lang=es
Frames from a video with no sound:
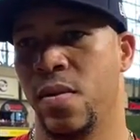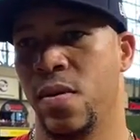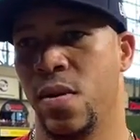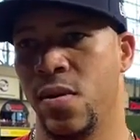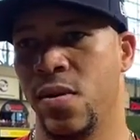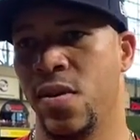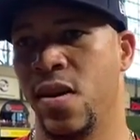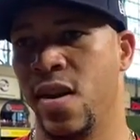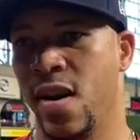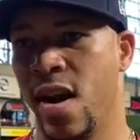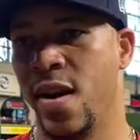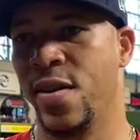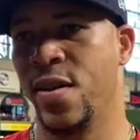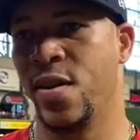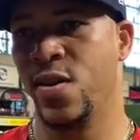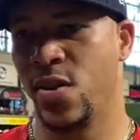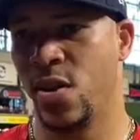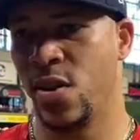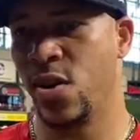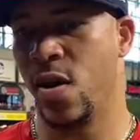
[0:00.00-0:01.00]
con Dios adelante
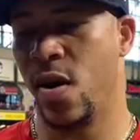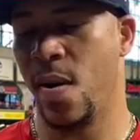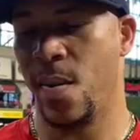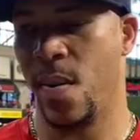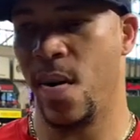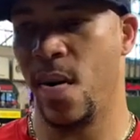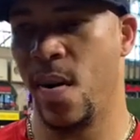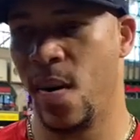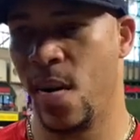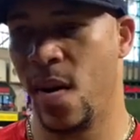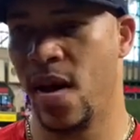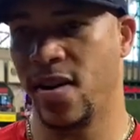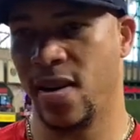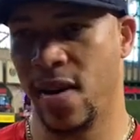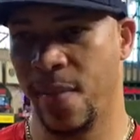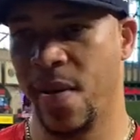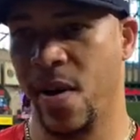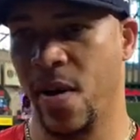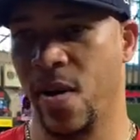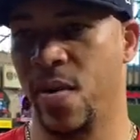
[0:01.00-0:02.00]
nosotros vamos a
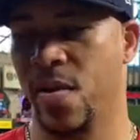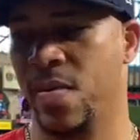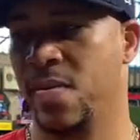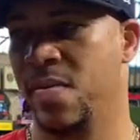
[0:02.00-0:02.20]
ser mejor.